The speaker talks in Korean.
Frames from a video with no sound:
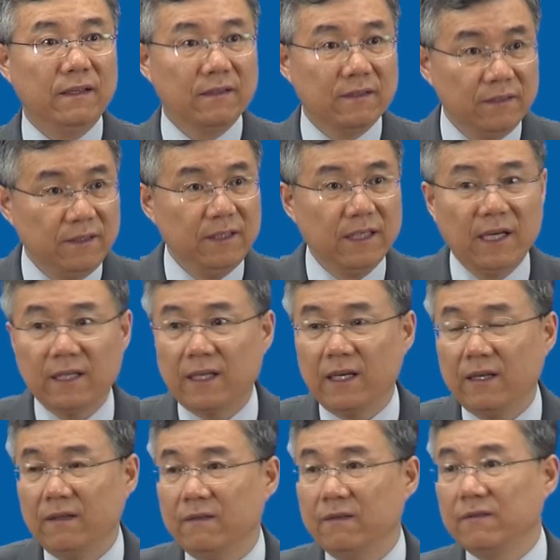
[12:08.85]
그
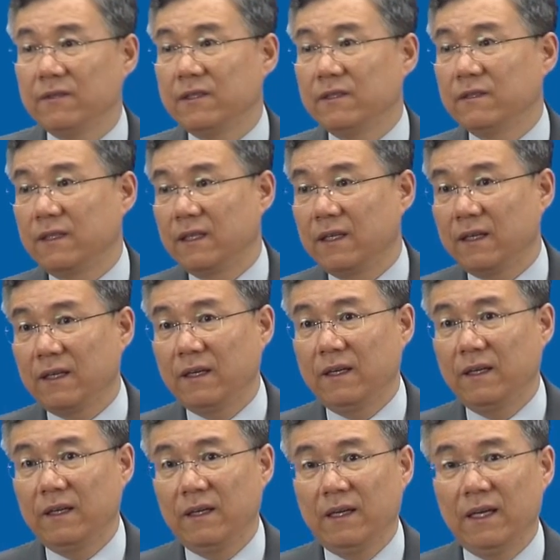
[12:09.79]
이야기하는 것이 그게
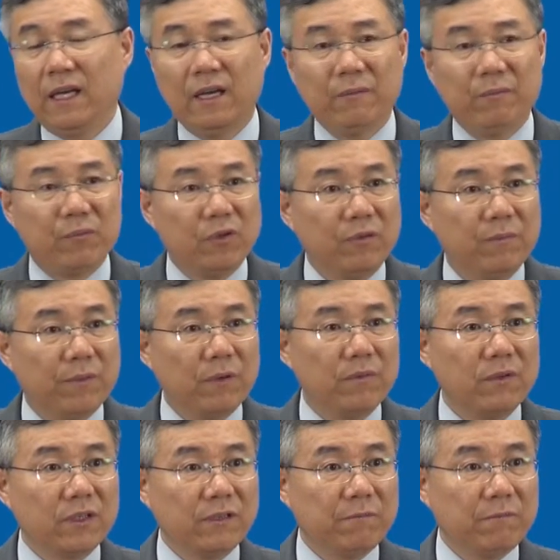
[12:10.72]
예,
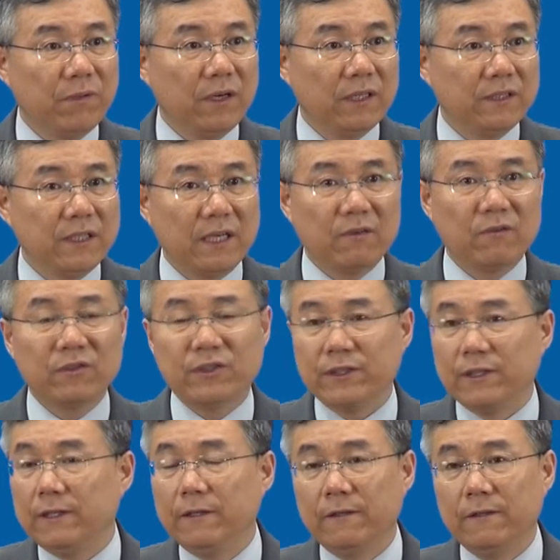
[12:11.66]
불법을 기뻐하지 않고
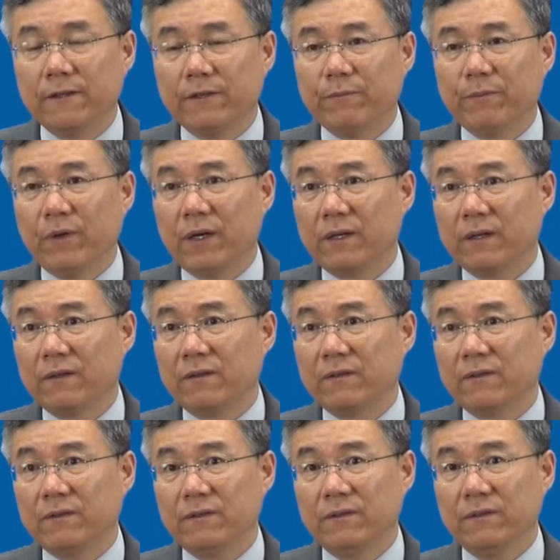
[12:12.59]
진리를 기뻐하는
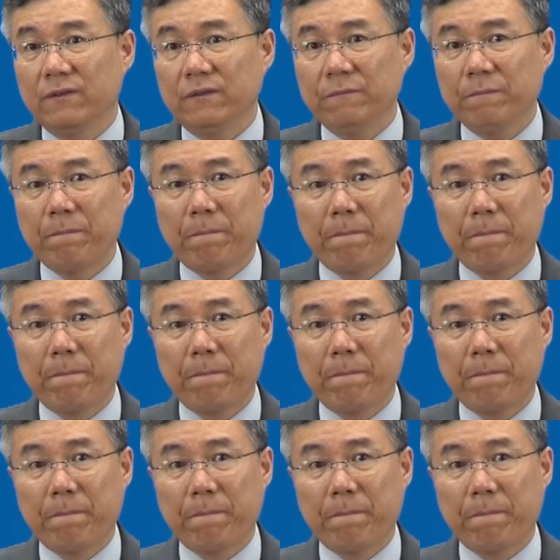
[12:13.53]
거거든요.